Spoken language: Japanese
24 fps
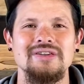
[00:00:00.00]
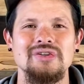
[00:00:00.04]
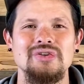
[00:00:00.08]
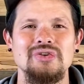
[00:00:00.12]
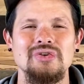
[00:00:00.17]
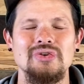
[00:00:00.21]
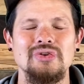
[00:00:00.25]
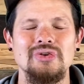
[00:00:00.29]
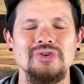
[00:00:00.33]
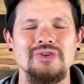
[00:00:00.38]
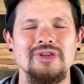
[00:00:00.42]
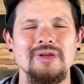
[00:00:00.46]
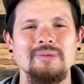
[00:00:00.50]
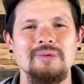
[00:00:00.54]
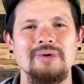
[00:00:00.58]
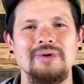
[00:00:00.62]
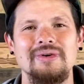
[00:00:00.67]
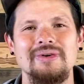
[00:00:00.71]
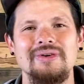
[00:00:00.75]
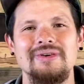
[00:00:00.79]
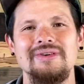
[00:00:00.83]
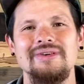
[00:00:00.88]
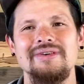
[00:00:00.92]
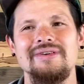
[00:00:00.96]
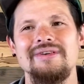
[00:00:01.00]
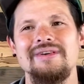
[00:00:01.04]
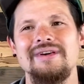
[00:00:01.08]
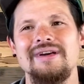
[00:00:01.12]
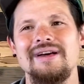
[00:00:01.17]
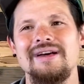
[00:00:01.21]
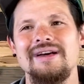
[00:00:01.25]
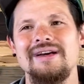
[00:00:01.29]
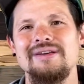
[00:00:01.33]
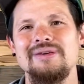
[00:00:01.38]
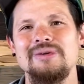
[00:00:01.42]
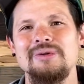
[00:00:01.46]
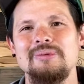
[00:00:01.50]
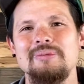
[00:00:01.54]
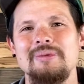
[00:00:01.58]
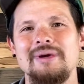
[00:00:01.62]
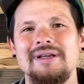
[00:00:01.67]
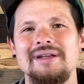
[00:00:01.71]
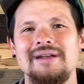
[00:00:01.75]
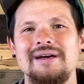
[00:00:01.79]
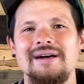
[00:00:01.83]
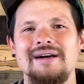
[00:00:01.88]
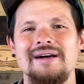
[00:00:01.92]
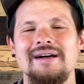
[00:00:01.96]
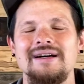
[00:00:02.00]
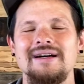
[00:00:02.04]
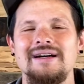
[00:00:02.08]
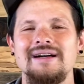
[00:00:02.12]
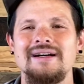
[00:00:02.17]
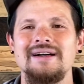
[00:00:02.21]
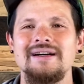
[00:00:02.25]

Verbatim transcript: とっても有名な